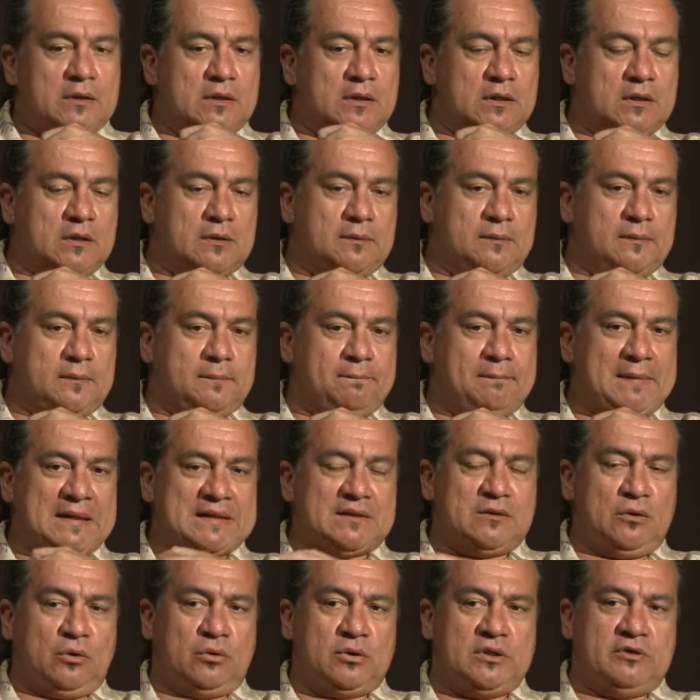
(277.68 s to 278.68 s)

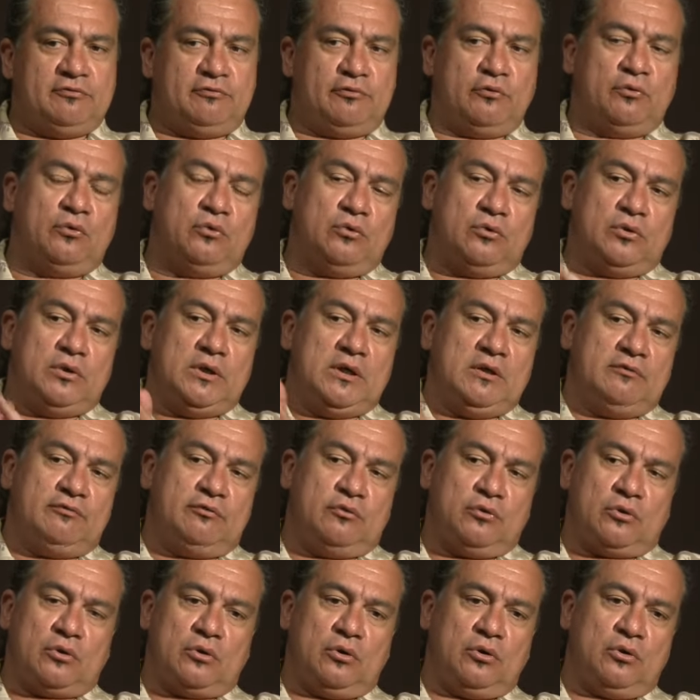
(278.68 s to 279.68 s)
maintenant, il faut, il
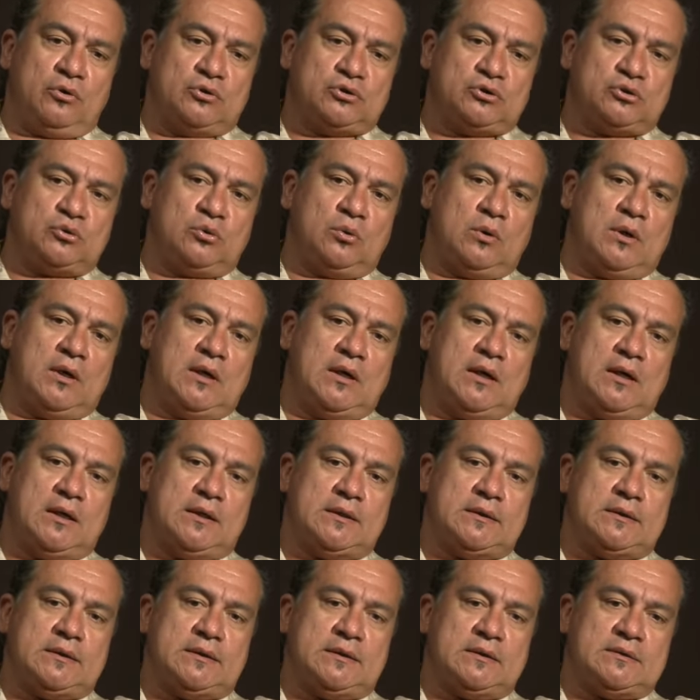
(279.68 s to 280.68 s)
faut que l'on
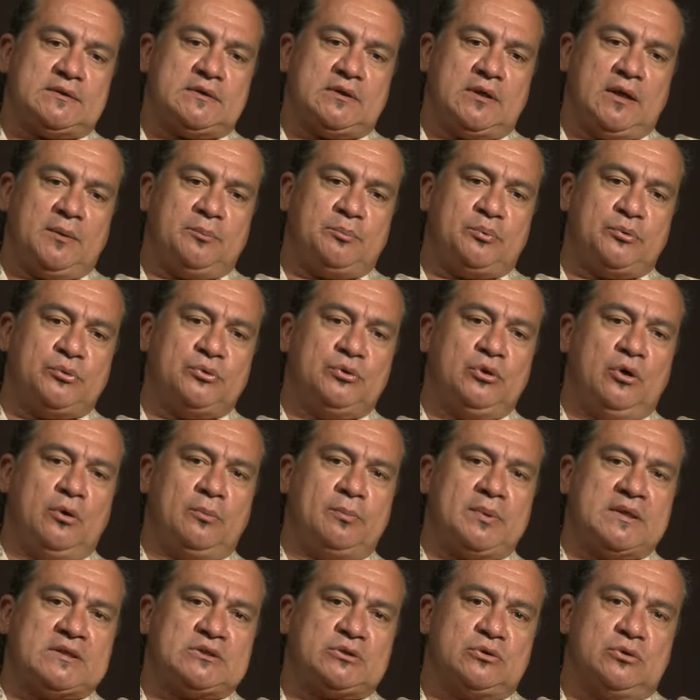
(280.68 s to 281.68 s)
soit très prudent
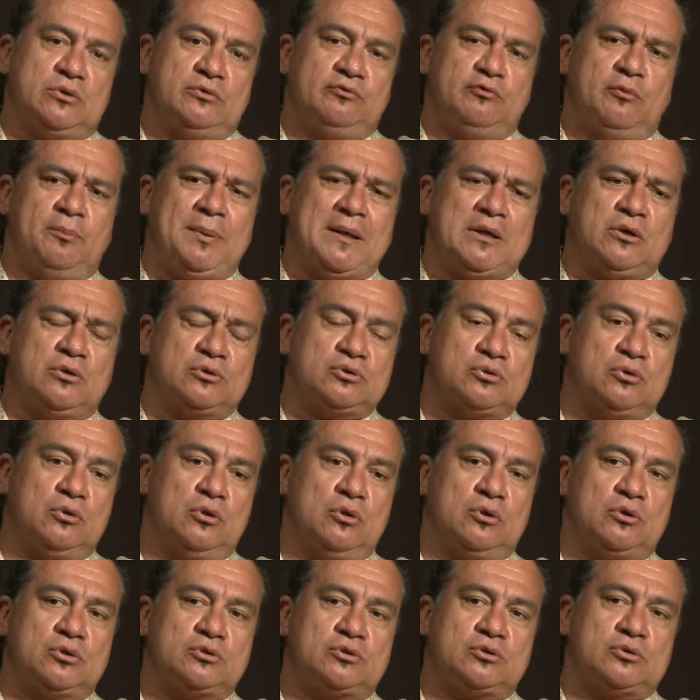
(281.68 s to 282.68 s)
parce qu'il ne faut pas qu'on se
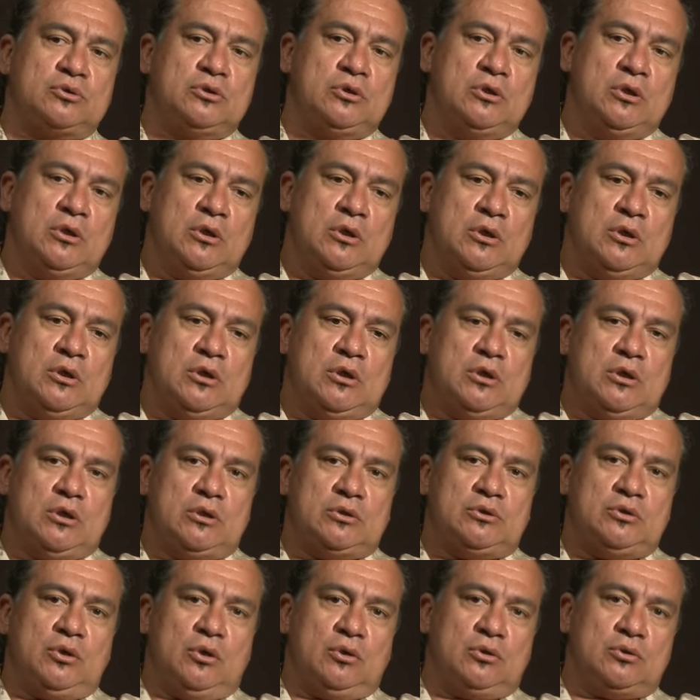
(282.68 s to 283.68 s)
lance
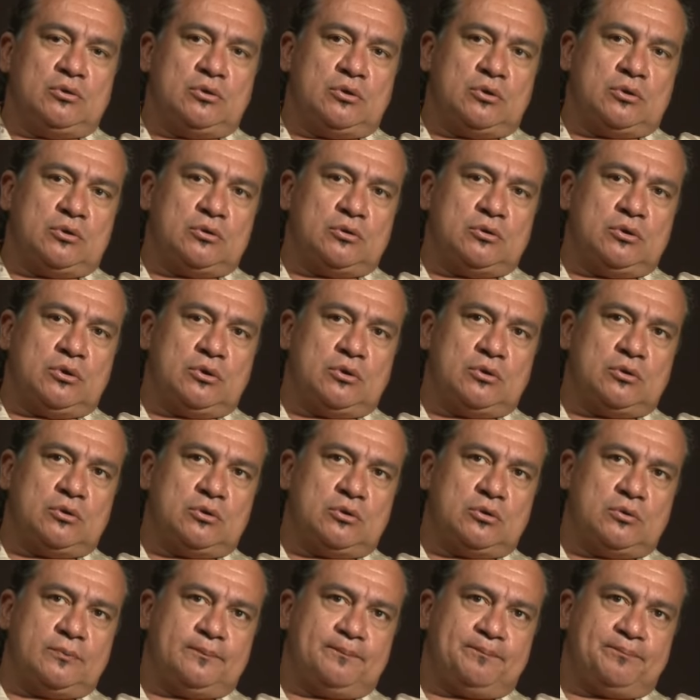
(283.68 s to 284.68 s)
euh, dans,
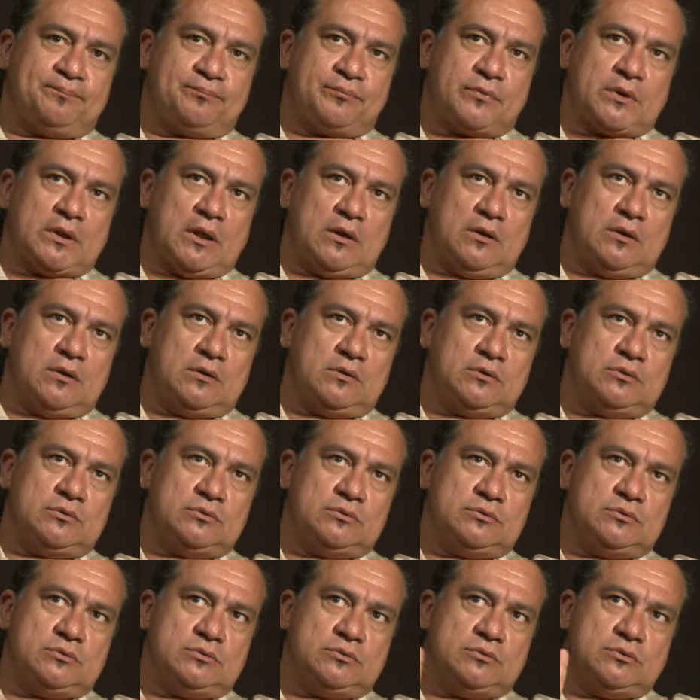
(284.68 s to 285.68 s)
dans
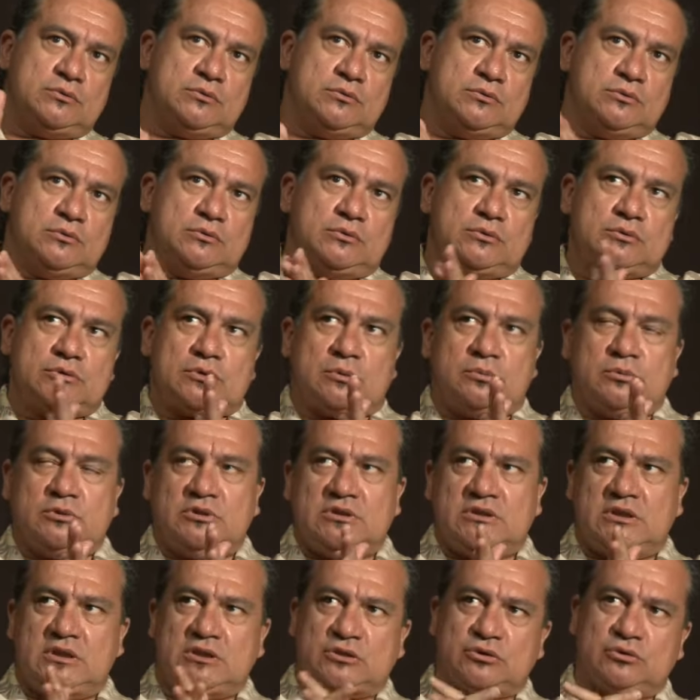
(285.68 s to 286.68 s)
euh, comment
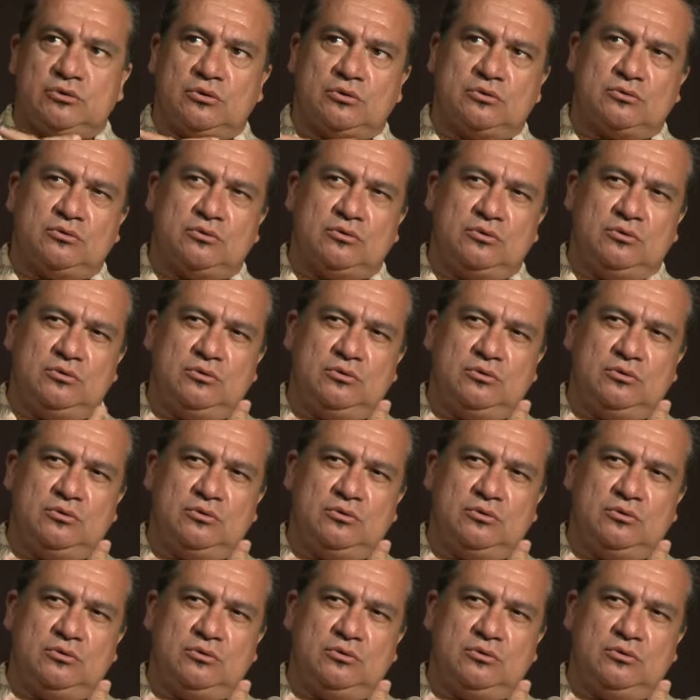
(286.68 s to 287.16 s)
dirais-je, dans